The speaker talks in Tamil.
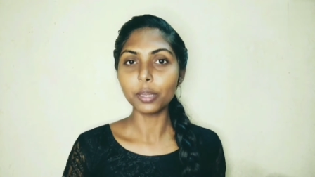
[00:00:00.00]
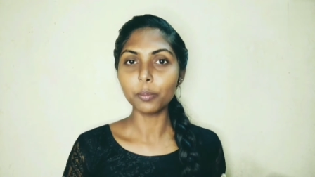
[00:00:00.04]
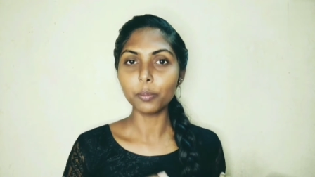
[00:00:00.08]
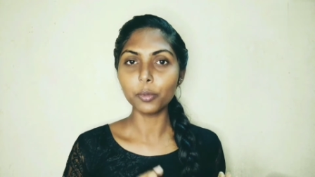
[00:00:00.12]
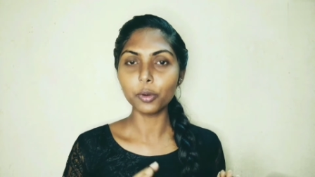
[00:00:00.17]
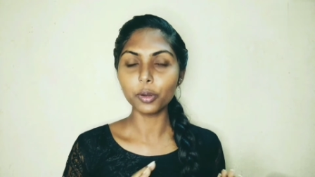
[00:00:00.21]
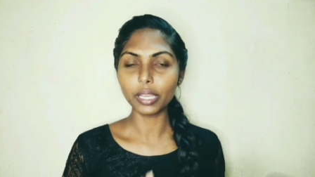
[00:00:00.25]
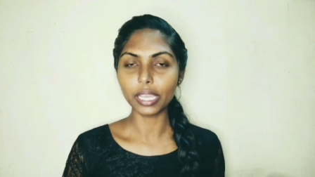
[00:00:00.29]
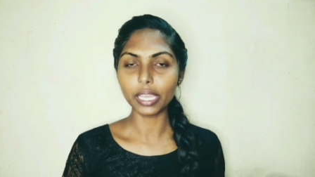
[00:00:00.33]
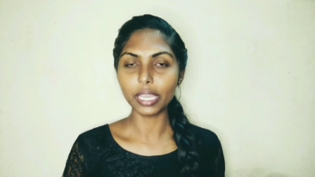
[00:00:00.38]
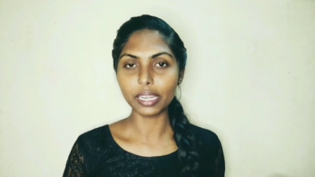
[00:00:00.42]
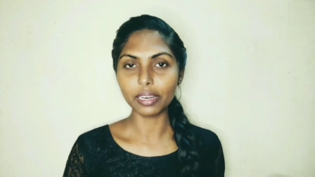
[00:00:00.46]

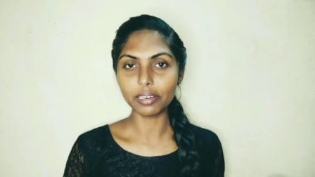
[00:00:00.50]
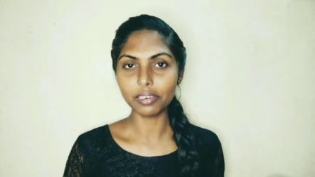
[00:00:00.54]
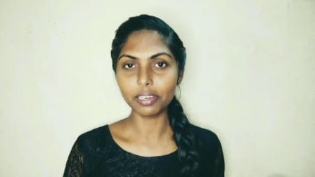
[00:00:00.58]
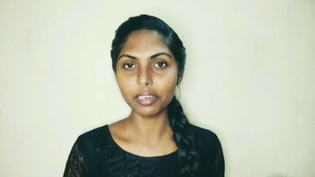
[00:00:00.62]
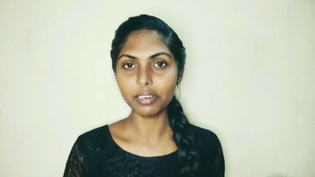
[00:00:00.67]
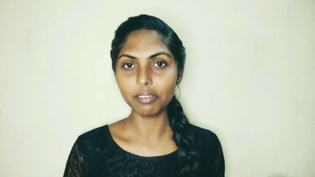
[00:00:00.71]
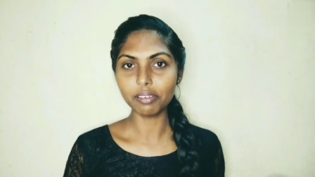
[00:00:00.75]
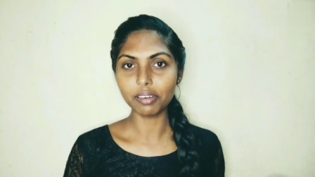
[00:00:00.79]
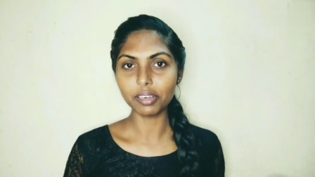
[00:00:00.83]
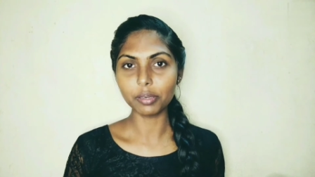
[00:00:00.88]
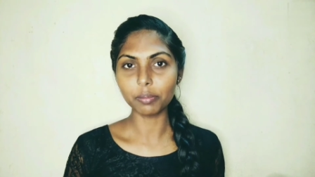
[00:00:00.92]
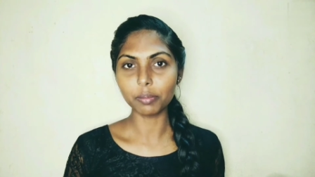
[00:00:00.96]
இப்போ
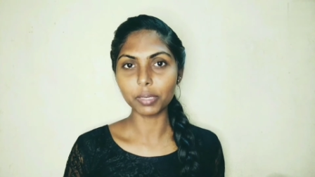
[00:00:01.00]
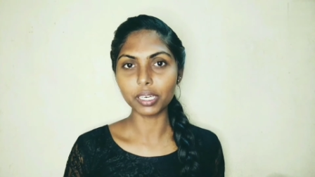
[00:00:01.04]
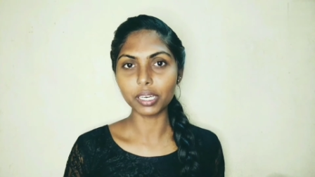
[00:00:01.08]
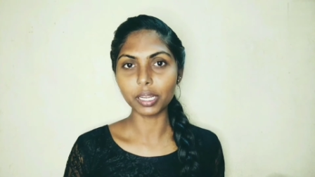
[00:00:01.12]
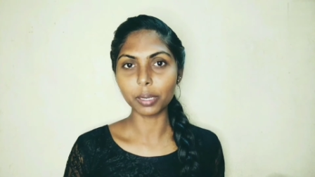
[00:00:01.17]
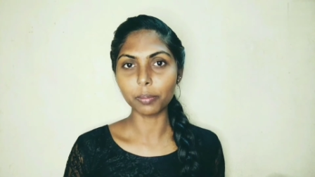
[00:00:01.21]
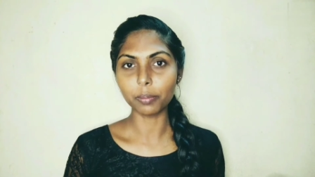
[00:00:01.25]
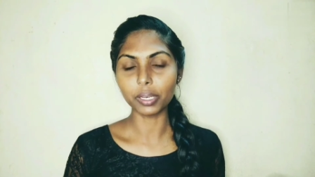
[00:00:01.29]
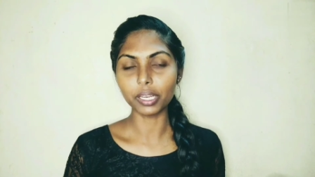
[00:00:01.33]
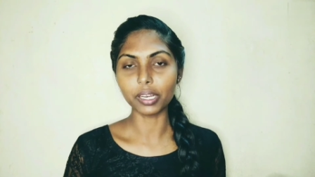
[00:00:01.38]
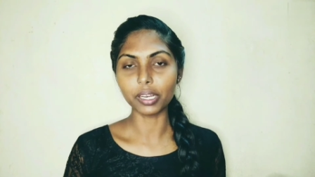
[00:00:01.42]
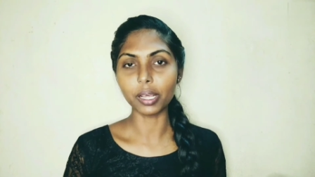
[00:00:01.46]
கெரட்டின்
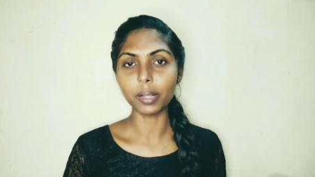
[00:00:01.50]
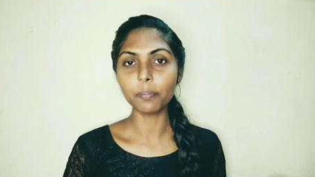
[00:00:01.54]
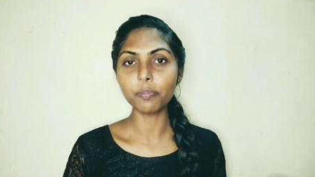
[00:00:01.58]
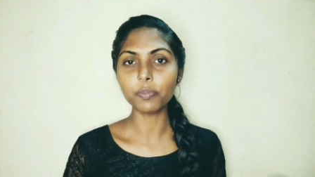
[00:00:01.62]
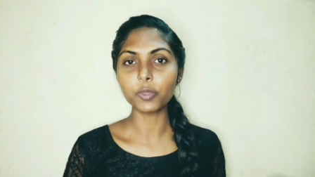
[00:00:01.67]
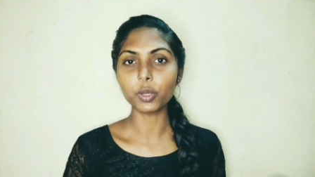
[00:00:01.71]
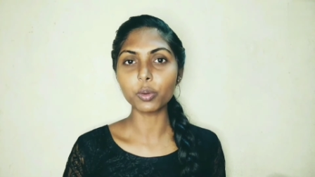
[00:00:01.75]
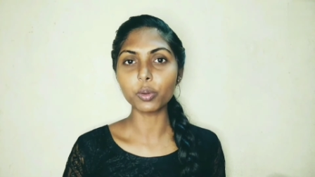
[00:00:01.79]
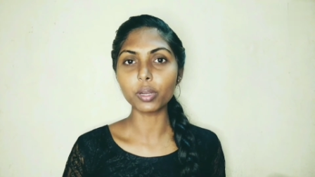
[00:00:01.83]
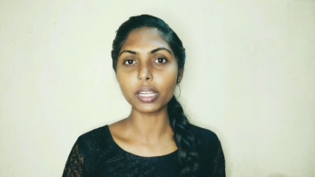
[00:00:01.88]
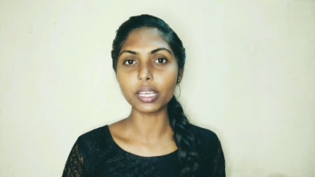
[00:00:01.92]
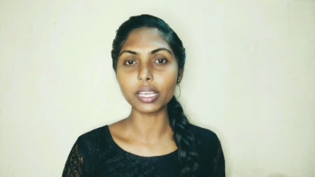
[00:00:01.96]
ட்ரீட்மெண்ட் அப்படின்னா
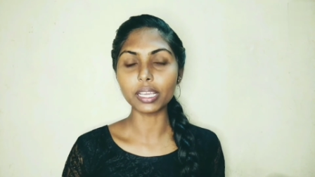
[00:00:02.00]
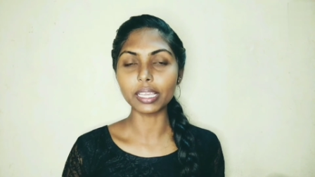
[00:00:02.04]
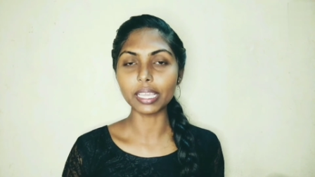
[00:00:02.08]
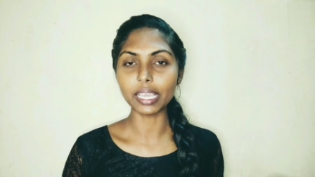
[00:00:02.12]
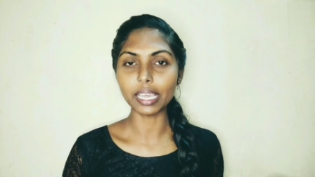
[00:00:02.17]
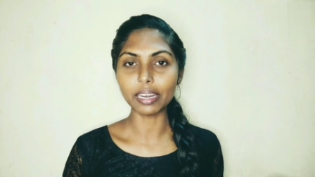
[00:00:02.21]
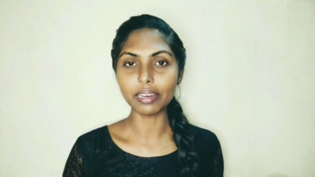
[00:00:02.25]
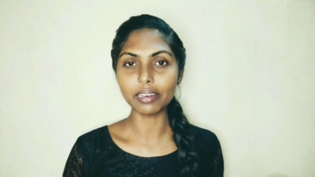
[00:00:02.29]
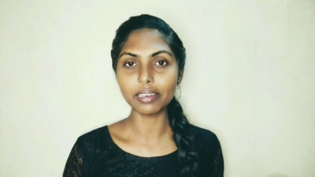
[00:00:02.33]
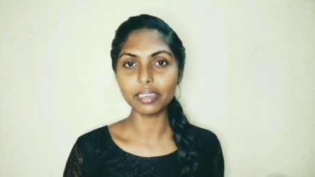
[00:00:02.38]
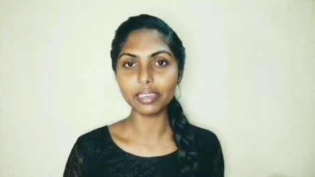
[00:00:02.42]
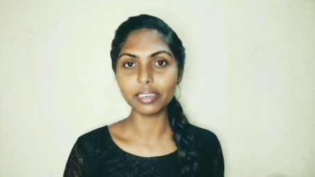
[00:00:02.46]
உங்களுக்கு
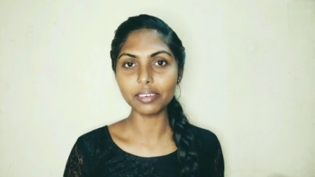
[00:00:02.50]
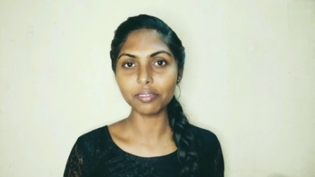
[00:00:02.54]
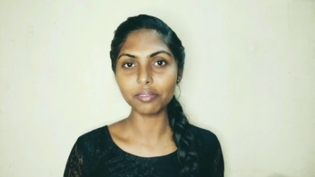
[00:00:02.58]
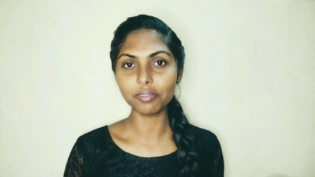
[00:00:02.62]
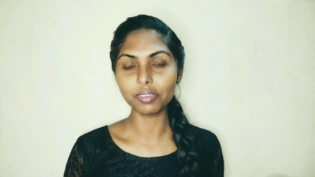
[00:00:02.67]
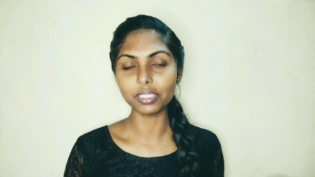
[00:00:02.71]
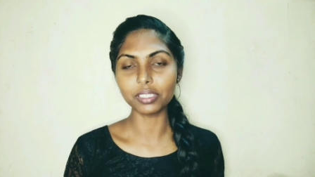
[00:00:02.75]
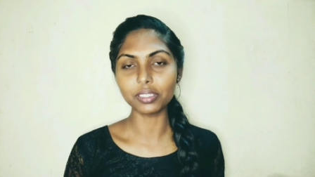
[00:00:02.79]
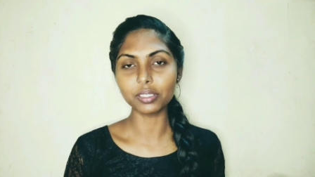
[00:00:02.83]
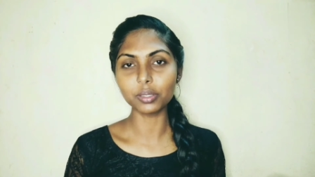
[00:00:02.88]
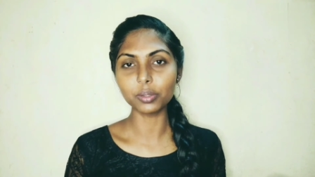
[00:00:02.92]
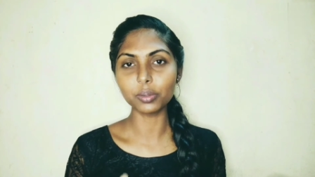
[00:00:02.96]
கெரட்டின்
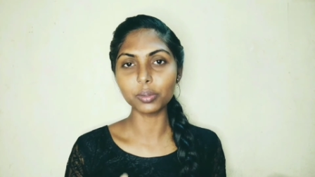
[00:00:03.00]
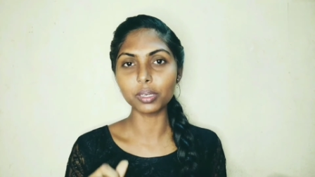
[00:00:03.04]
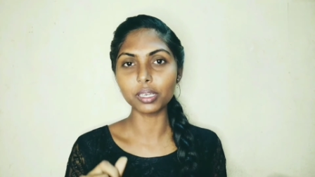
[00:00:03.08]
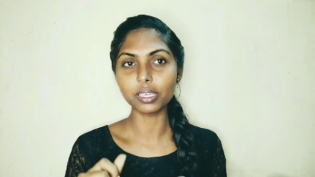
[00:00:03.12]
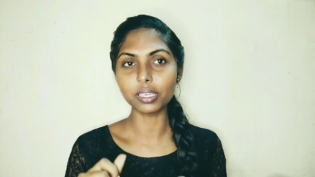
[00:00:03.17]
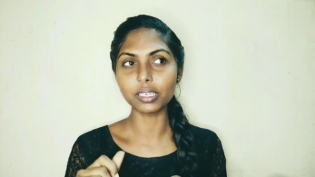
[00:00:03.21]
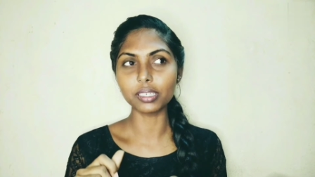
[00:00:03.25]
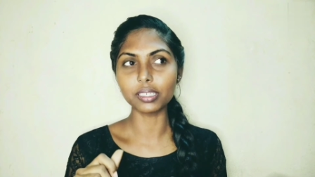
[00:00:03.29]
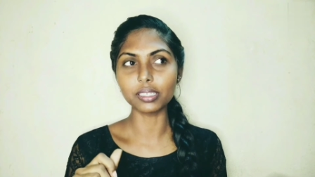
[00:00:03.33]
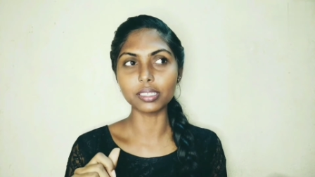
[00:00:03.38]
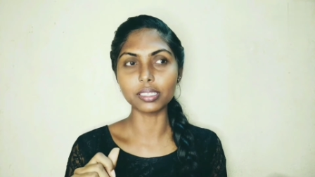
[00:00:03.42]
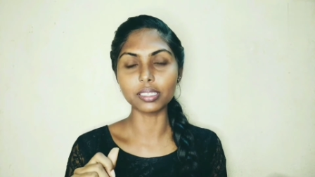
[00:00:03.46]
வந்து
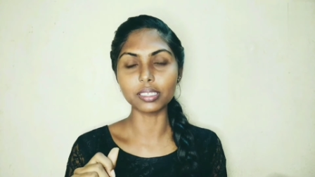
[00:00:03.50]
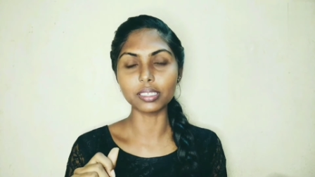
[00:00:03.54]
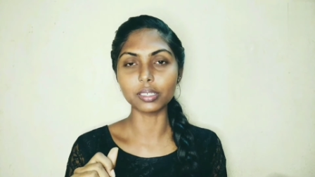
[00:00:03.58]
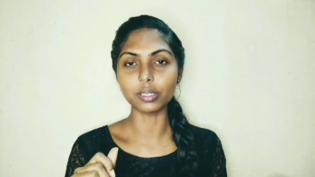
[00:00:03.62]
உங்களுக்கு